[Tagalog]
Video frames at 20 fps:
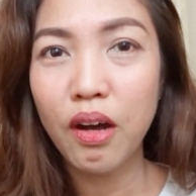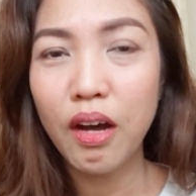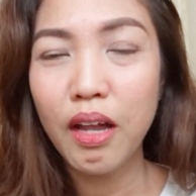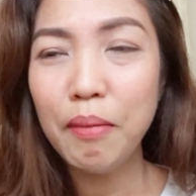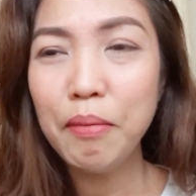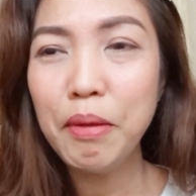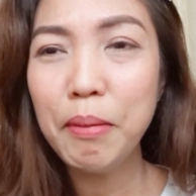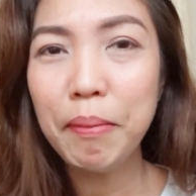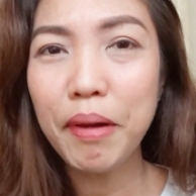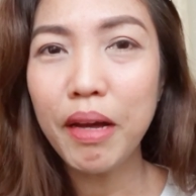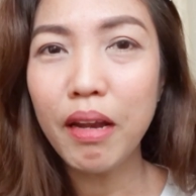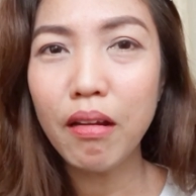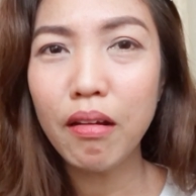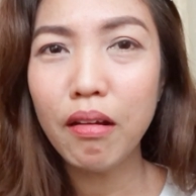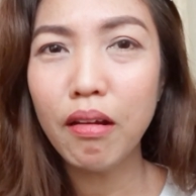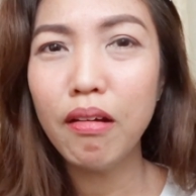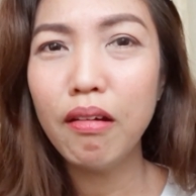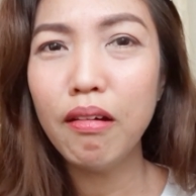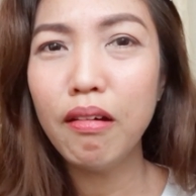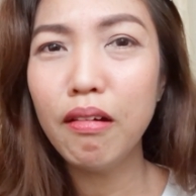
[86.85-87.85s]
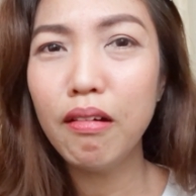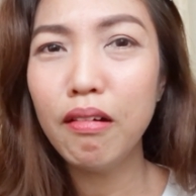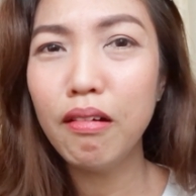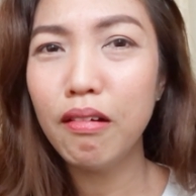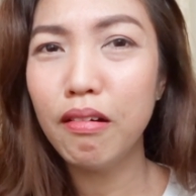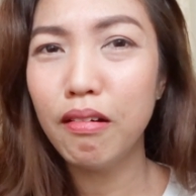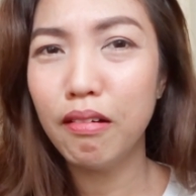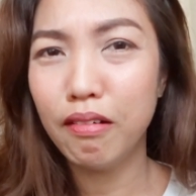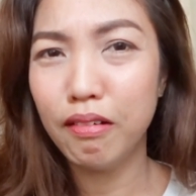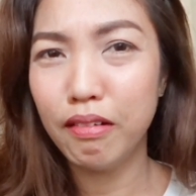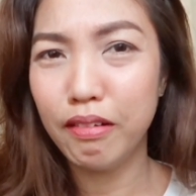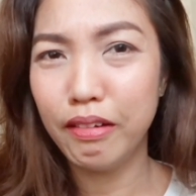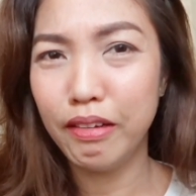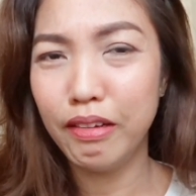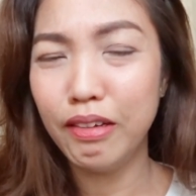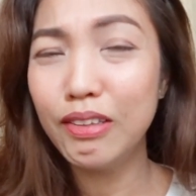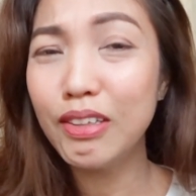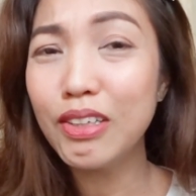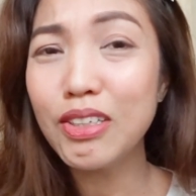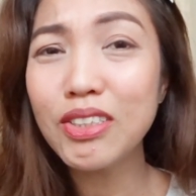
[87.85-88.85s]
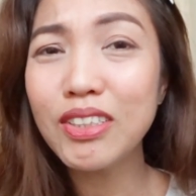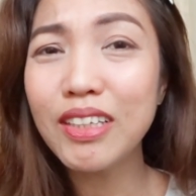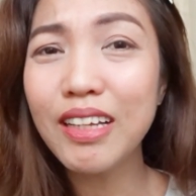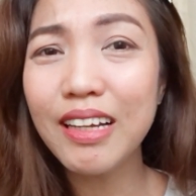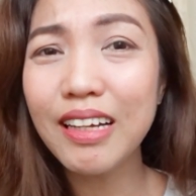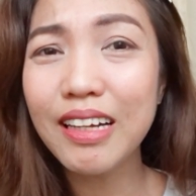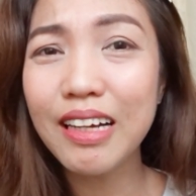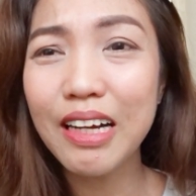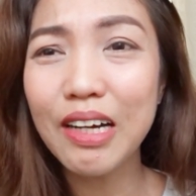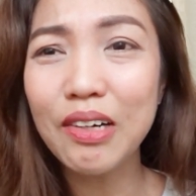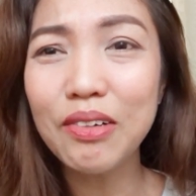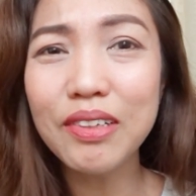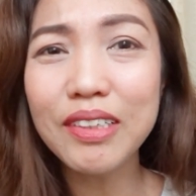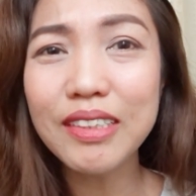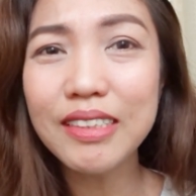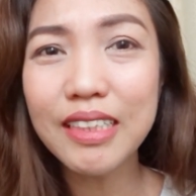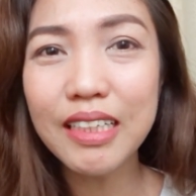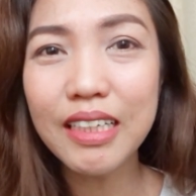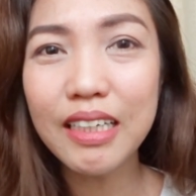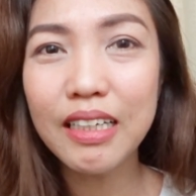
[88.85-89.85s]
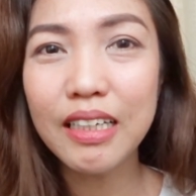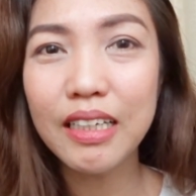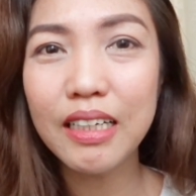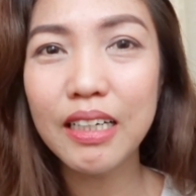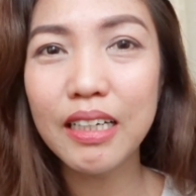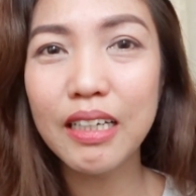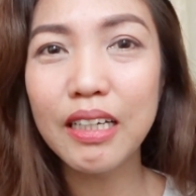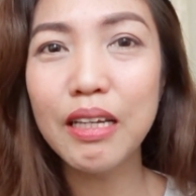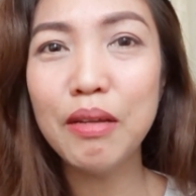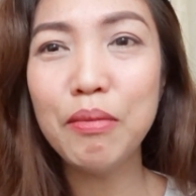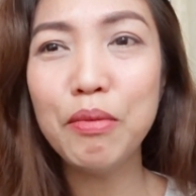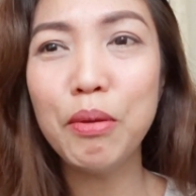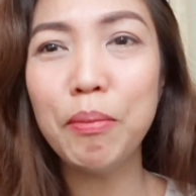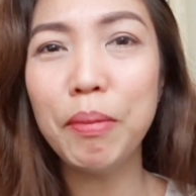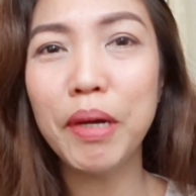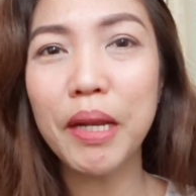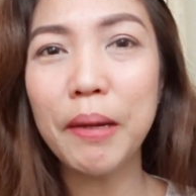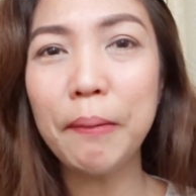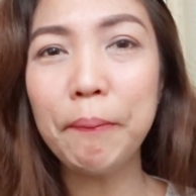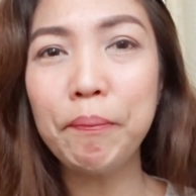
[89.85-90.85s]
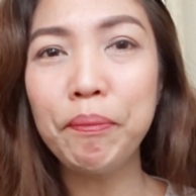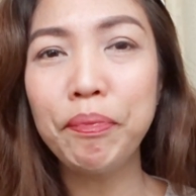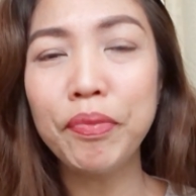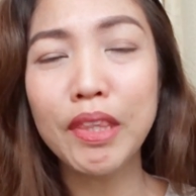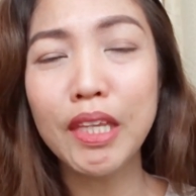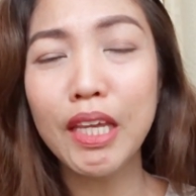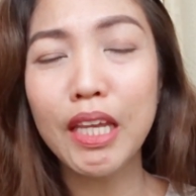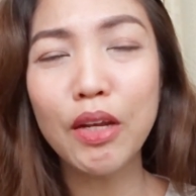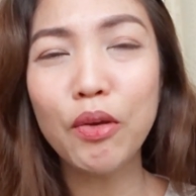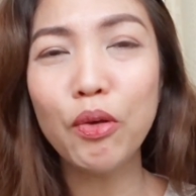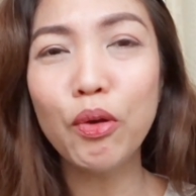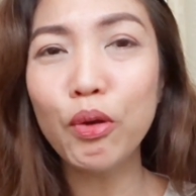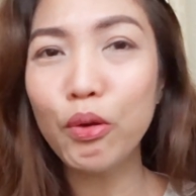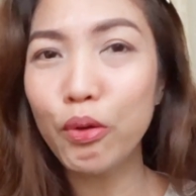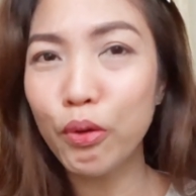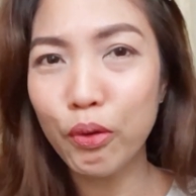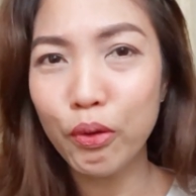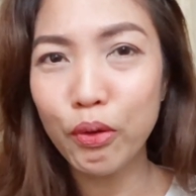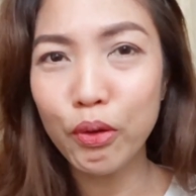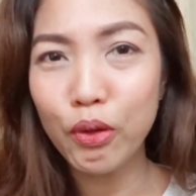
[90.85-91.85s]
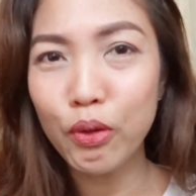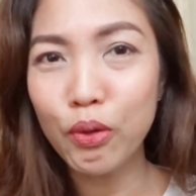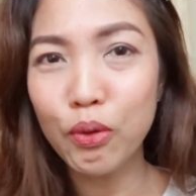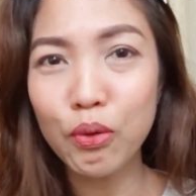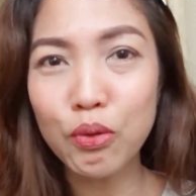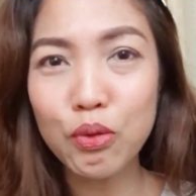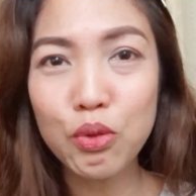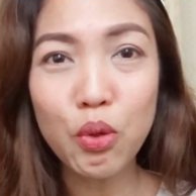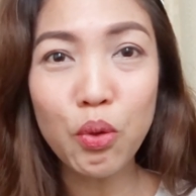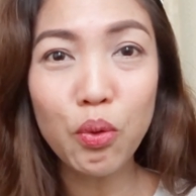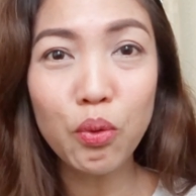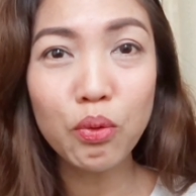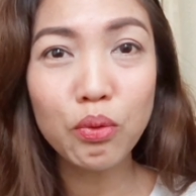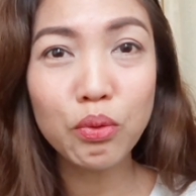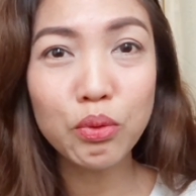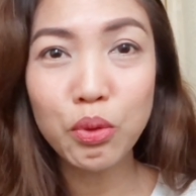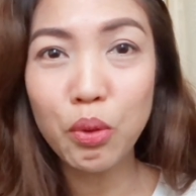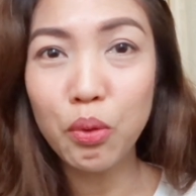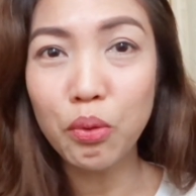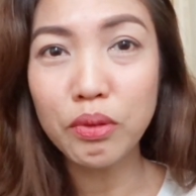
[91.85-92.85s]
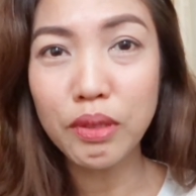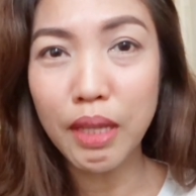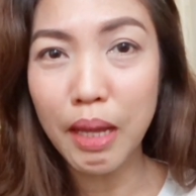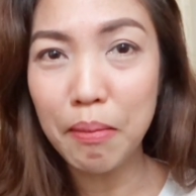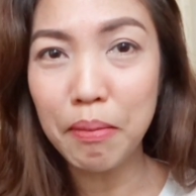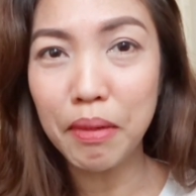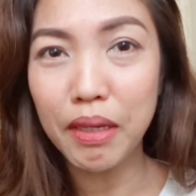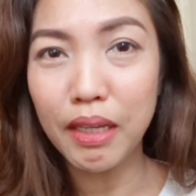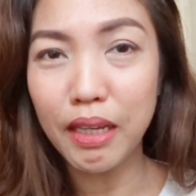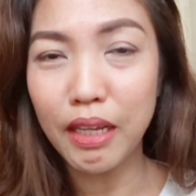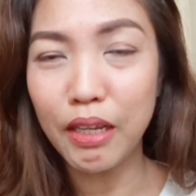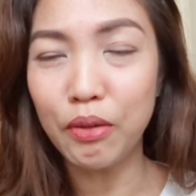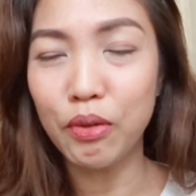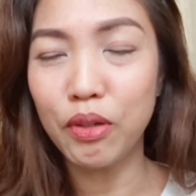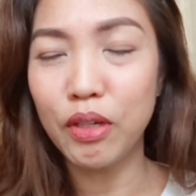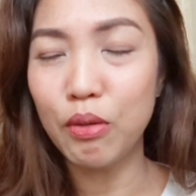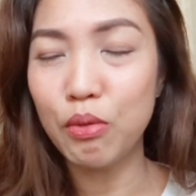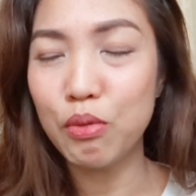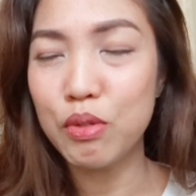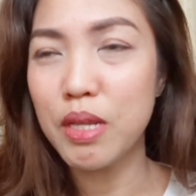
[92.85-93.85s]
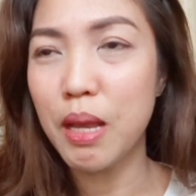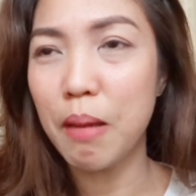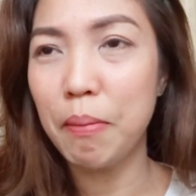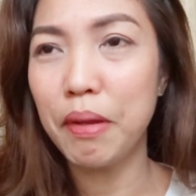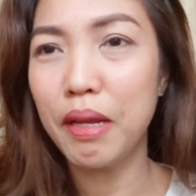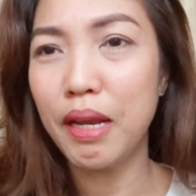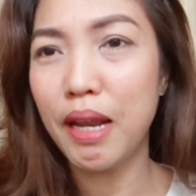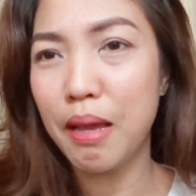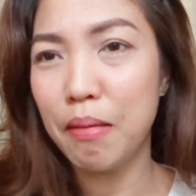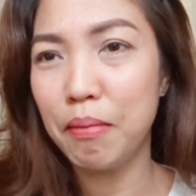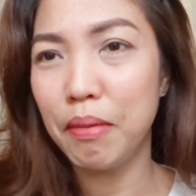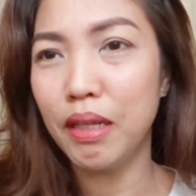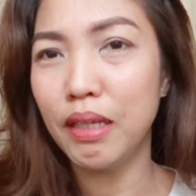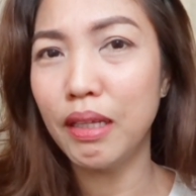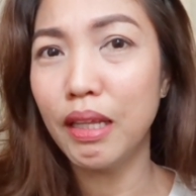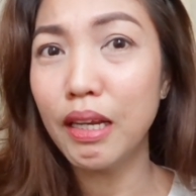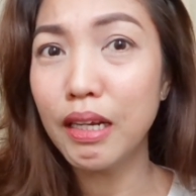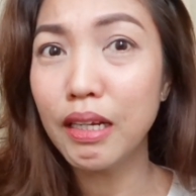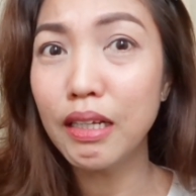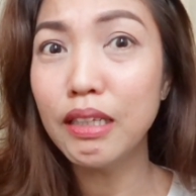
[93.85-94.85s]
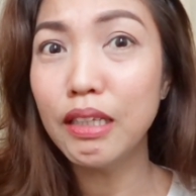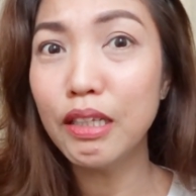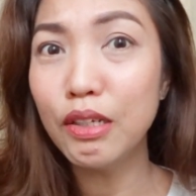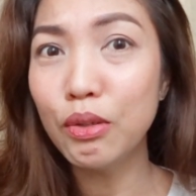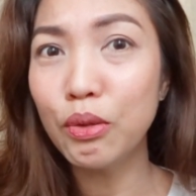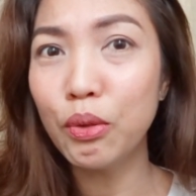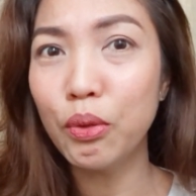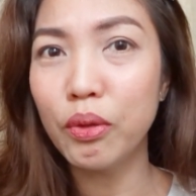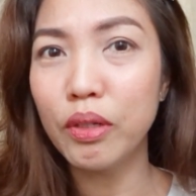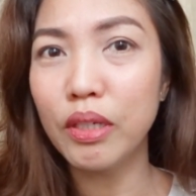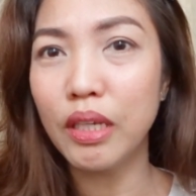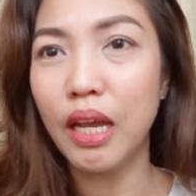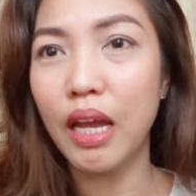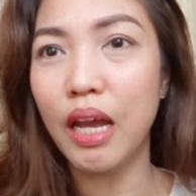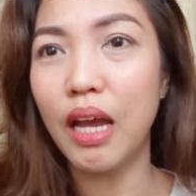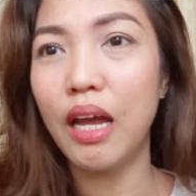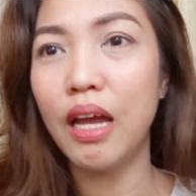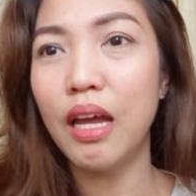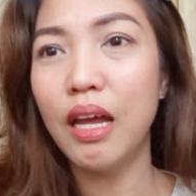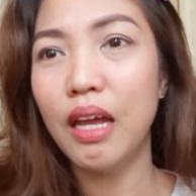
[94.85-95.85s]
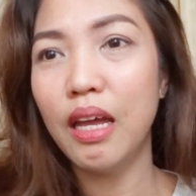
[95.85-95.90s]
alam mo yung parang, oh, natouch talaga ako kasi, alam mo yung parang, nirecall ko yung joke-joke namin na yun, na usapan namin. Talagang tinutuon niya.